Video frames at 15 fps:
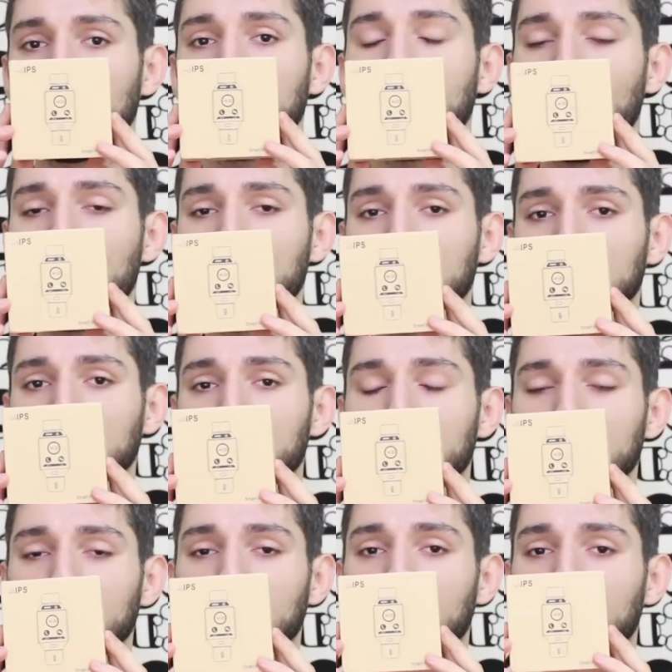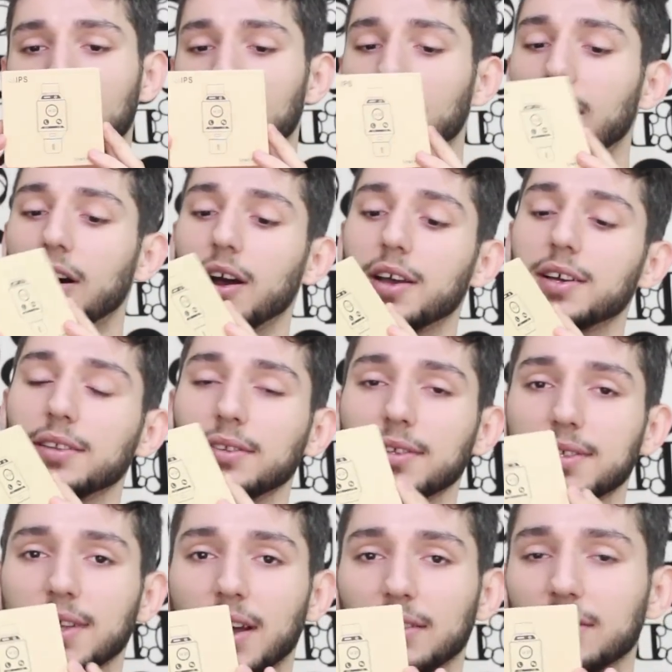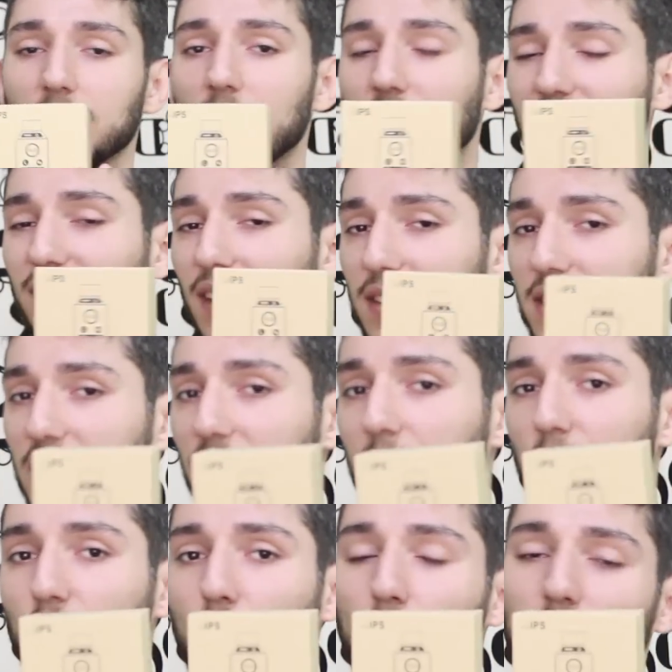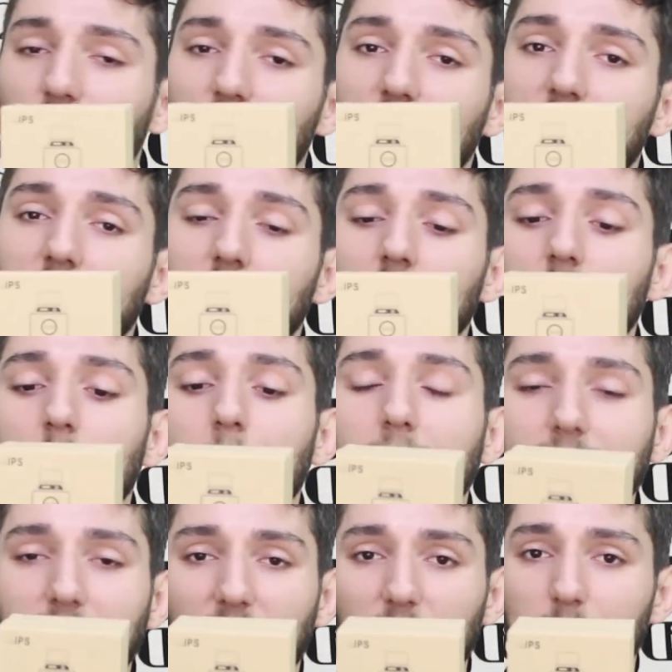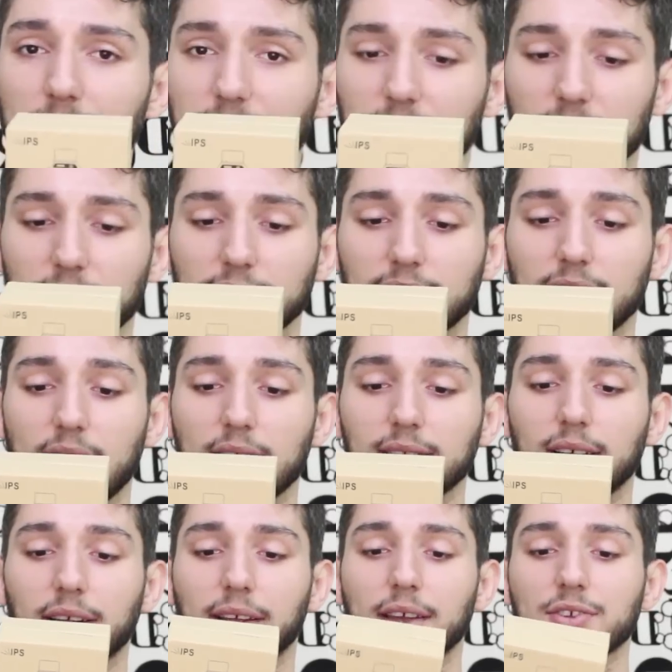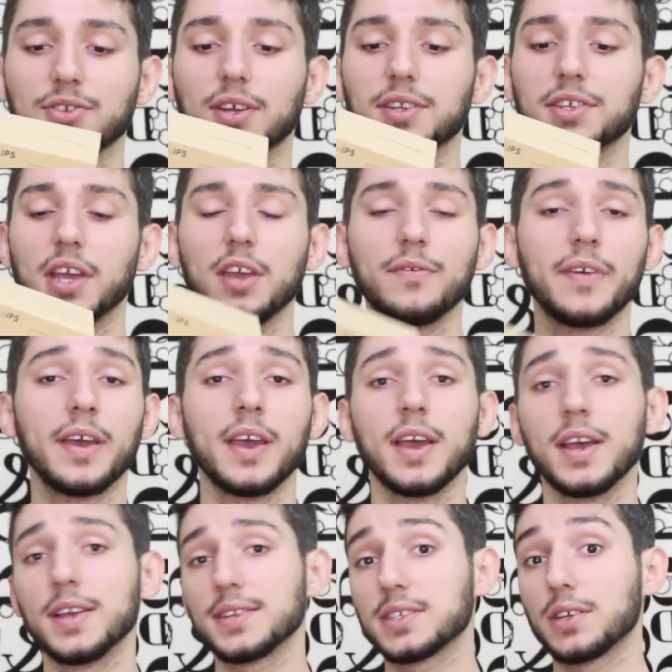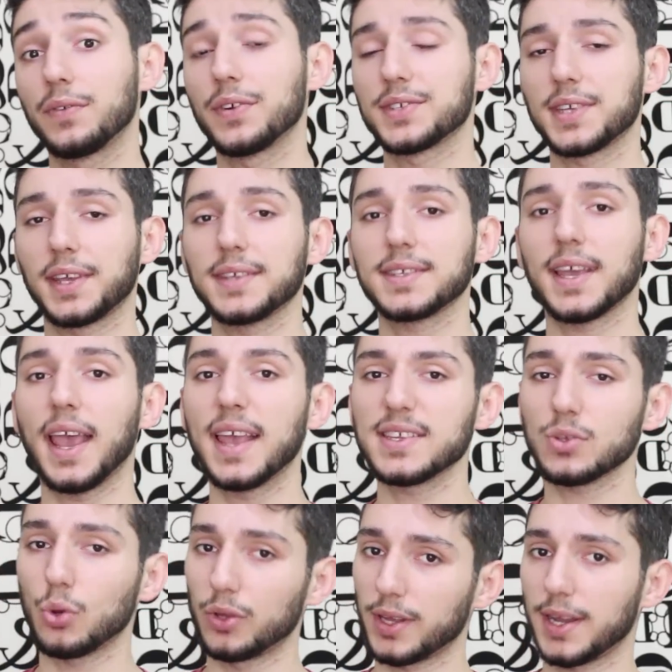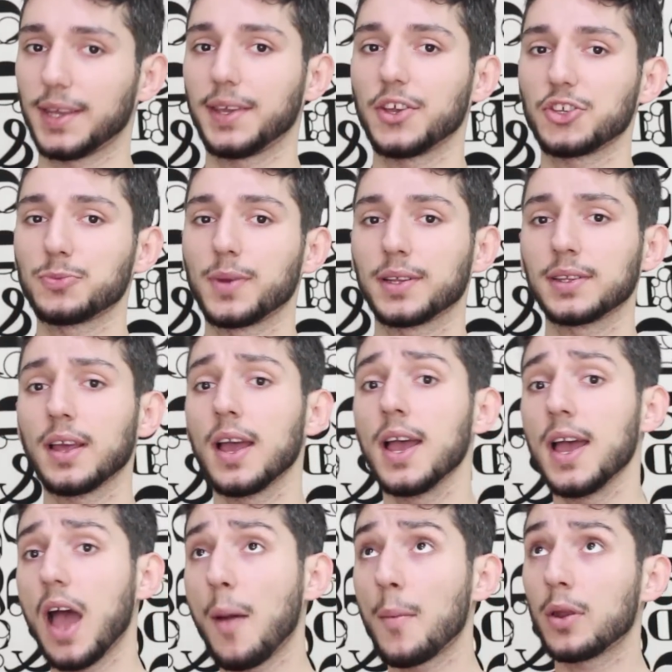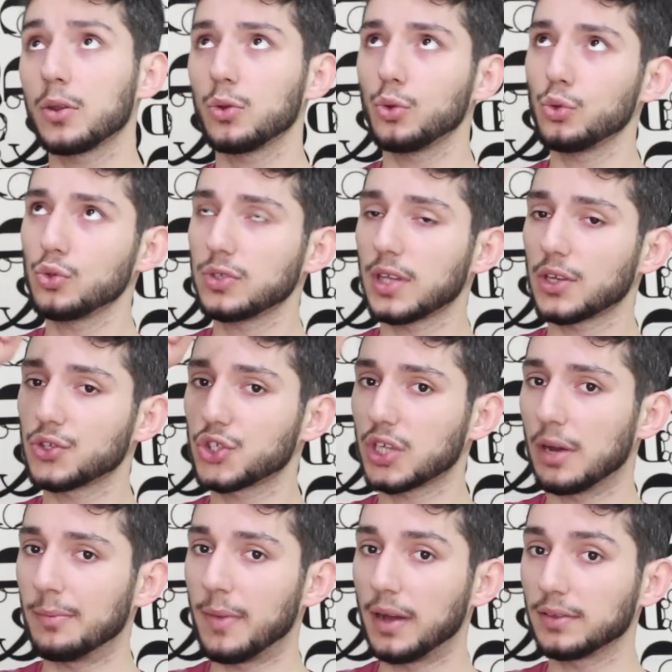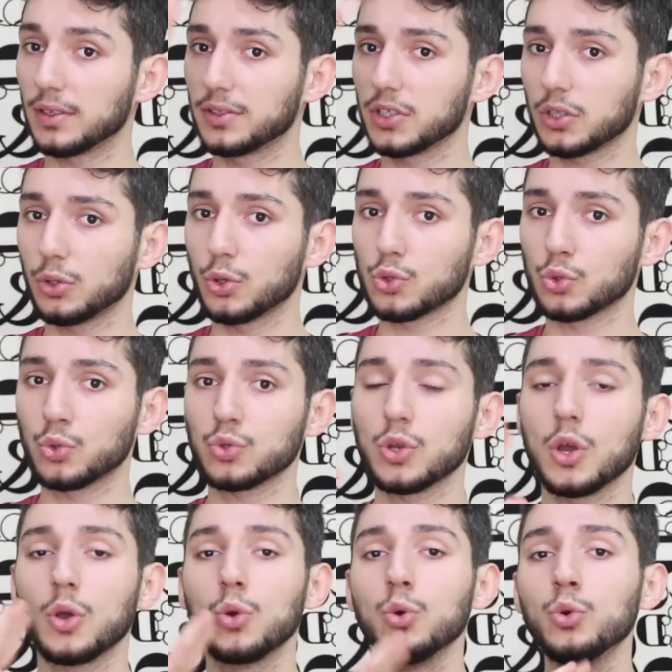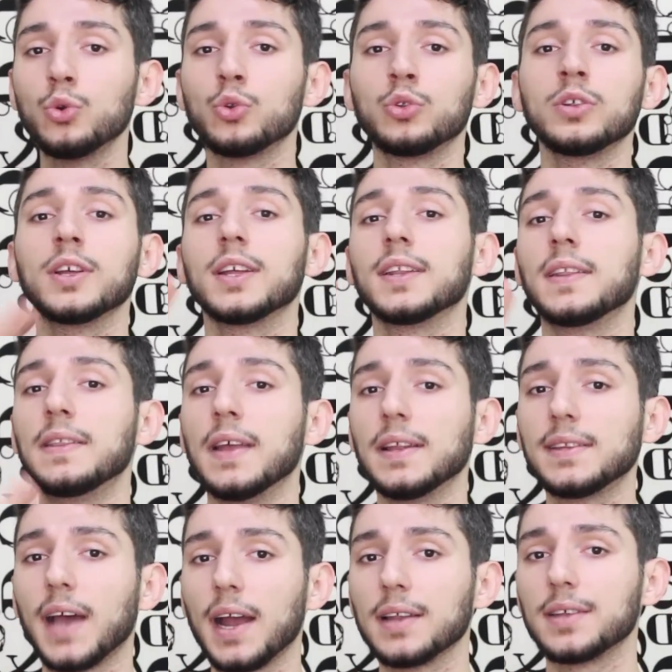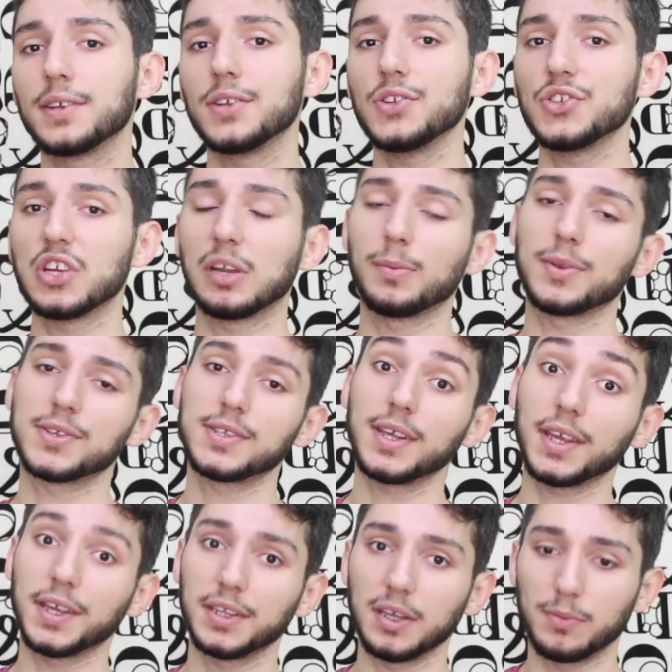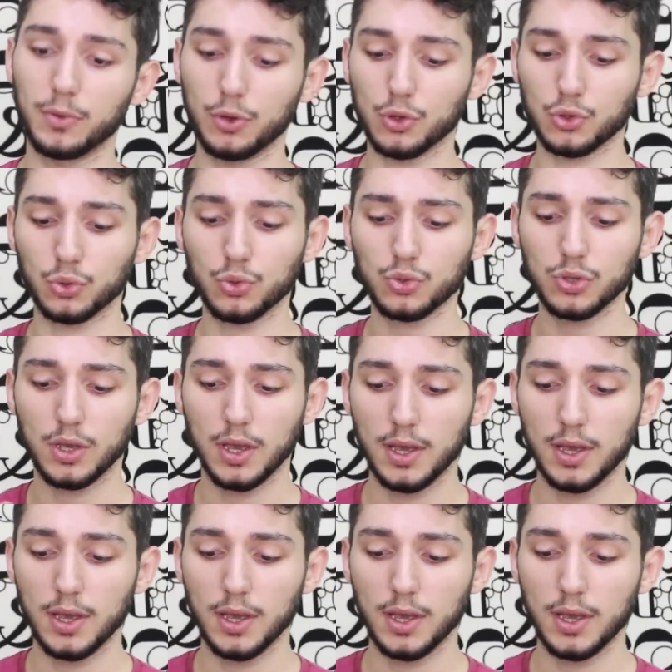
kameralı bir akıllı saat. Tasarımı çok şık. Metal bir saat arkadaşlar. GV08S olarak geçmekte. Hemen üstten çıkan banda tıklıyorsunuz. Ürünün detaylı incelemesine gidebiliyorsunuz.